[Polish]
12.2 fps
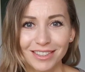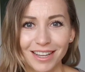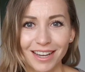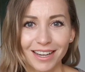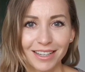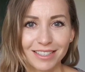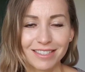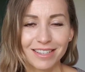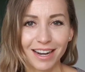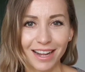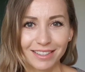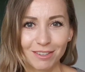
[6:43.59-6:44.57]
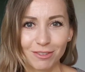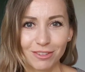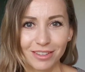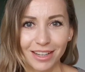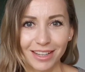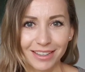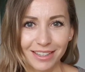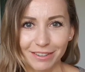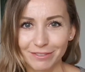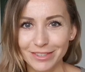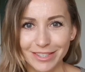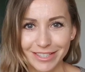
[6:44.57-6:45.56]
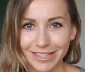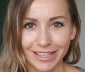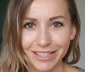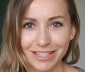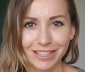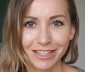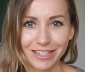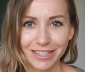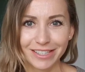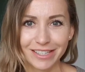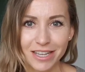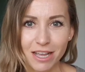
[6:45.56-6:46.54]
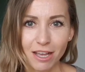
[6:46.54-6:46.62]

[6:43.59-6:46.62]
na chęć grania, oglądania telewizji czy jakieś inne rzeczy.